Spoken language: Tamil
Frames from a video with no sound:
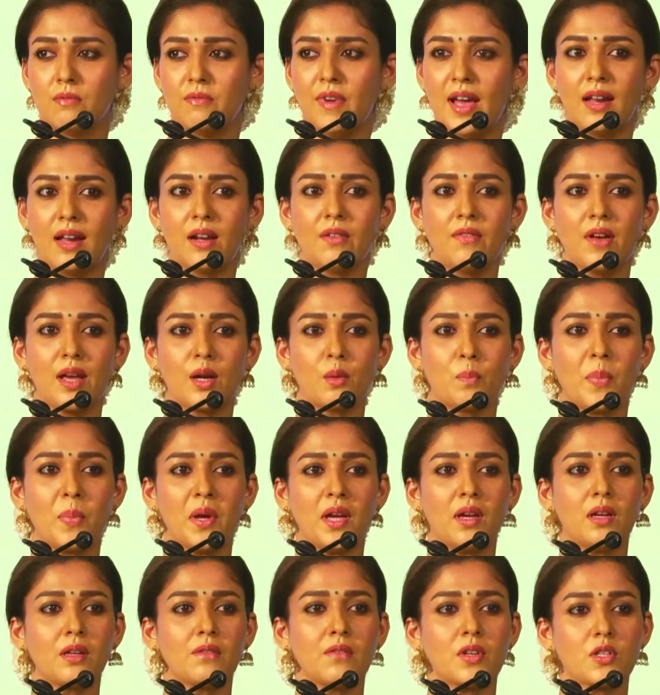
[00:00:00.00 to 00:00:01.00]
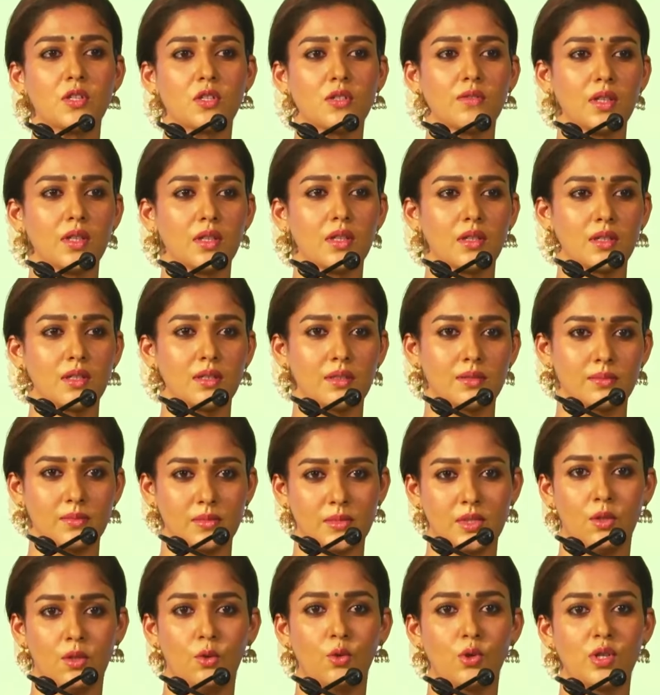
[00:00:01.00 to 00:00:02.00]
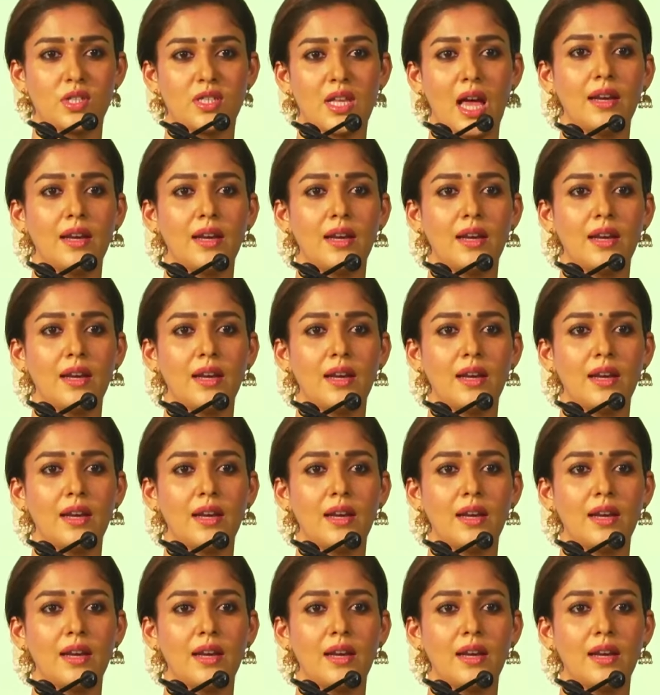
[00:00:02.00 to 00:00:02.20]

வேற வேற பேர் வச்சு வந்து ஒரு